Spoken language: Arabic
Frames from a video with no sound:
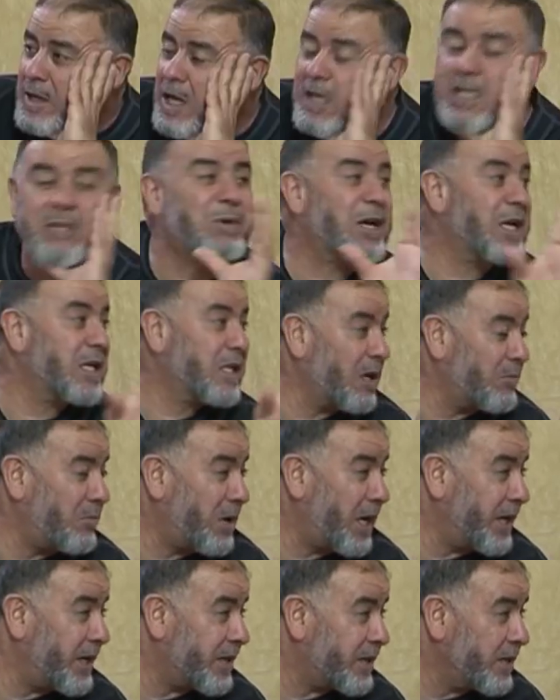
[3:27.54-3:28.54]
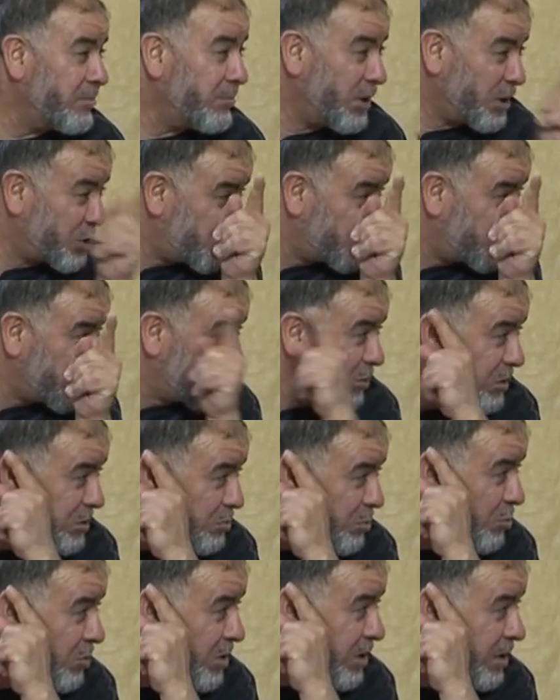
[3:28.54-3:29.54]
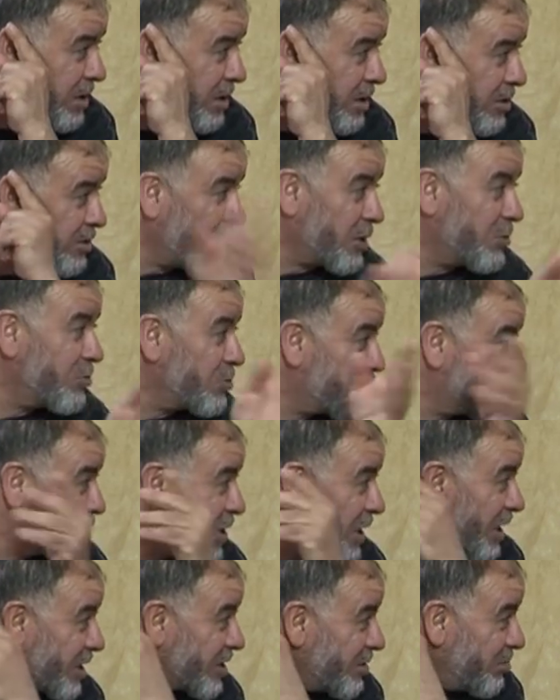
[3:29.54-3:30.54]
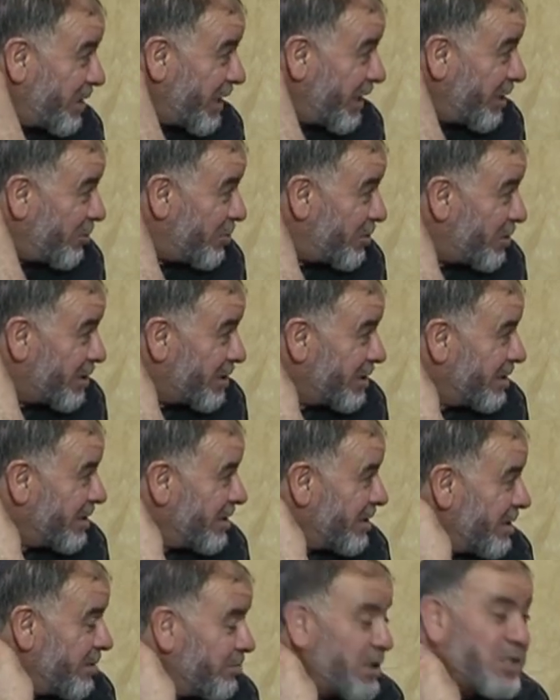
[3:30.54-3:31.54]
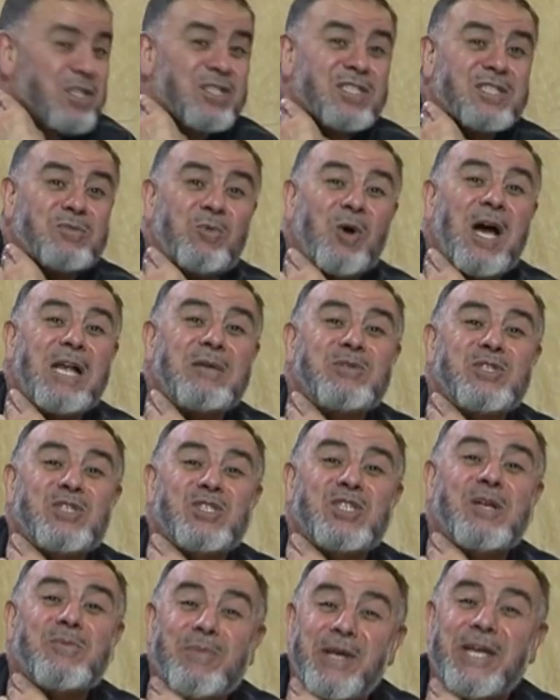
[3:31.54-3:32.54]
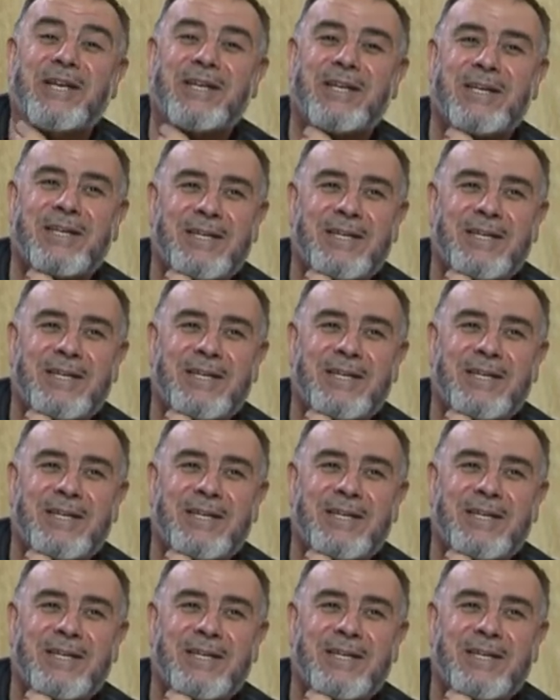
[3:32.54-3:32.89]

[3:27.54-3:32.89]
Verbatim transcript: أكبر الكبائر بعد الشرك واش هو ترك الصلاة بغيرها باش باش يسمعوها المسلمين